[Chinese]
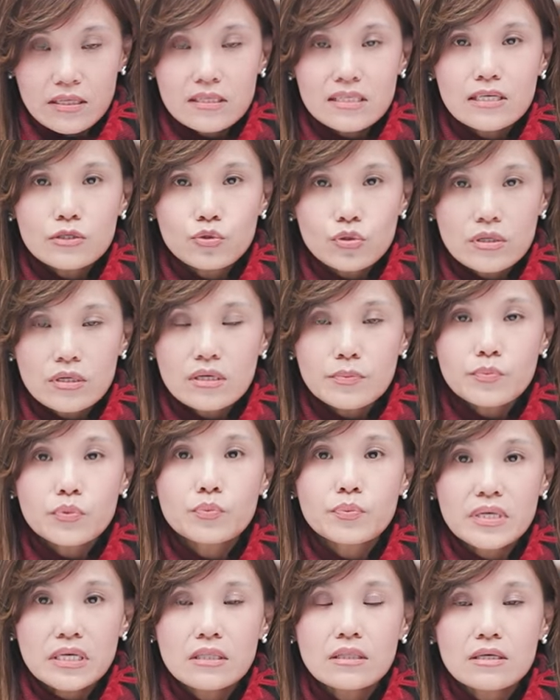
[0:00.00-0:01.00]
在权力不
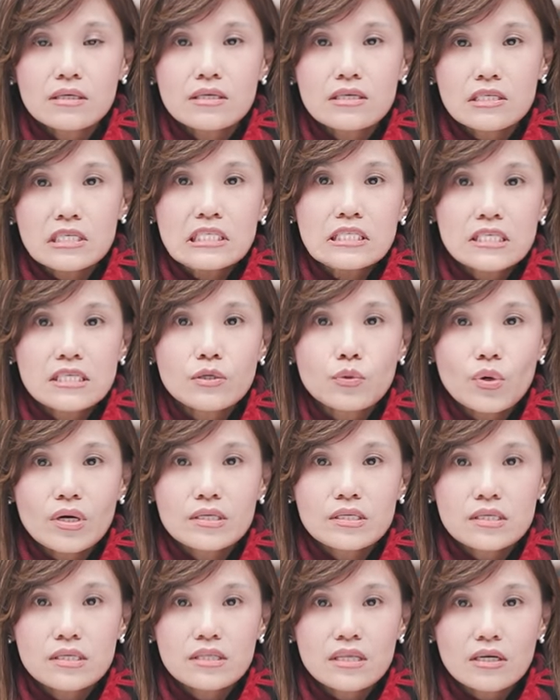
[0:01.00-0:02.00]
平等的人际关
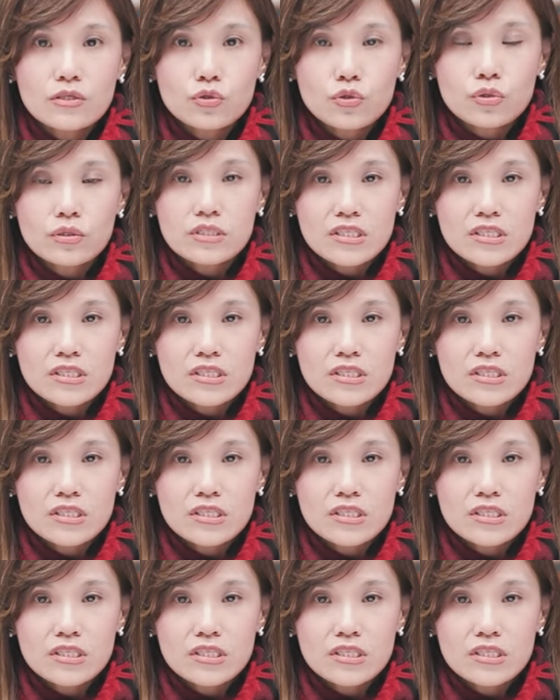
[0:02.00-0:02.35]
系当中，